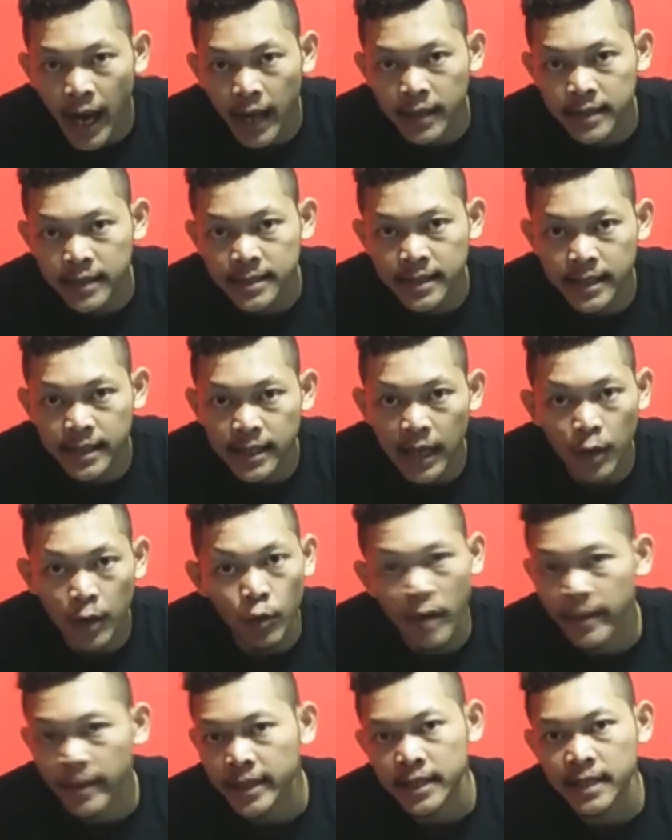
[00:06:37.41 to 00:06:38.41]
hanya sekitar
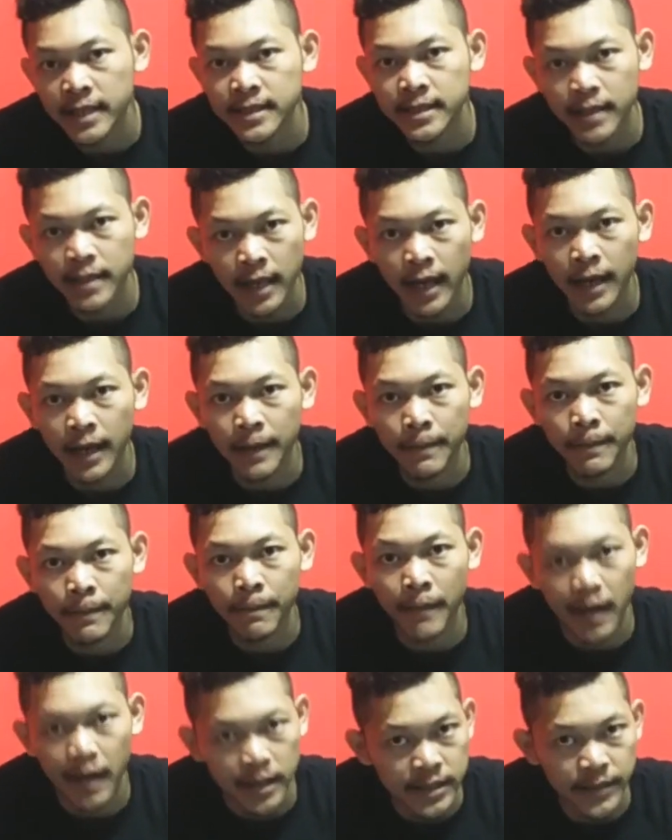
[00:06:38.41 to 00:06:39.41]
2 meter setengah
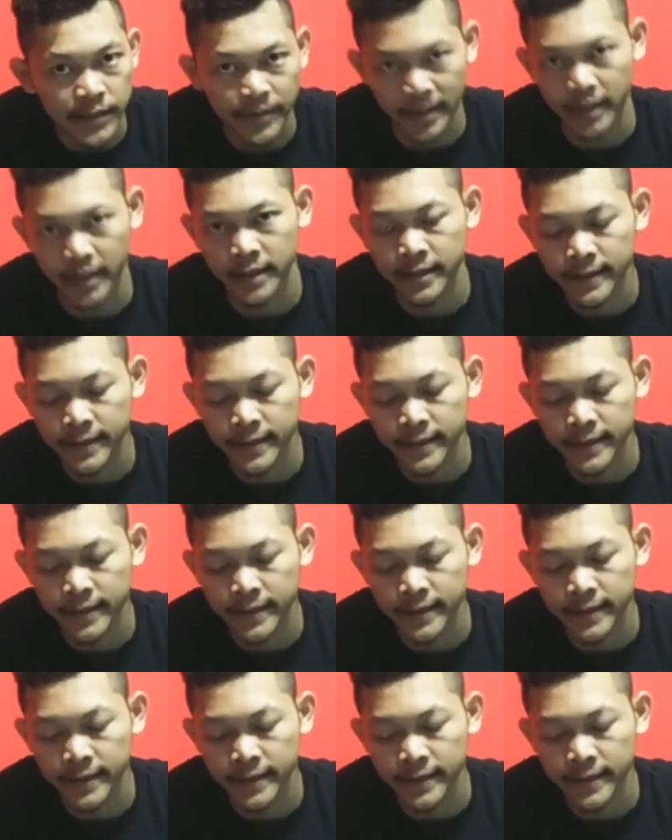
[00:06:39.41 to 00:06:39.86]
maksimal.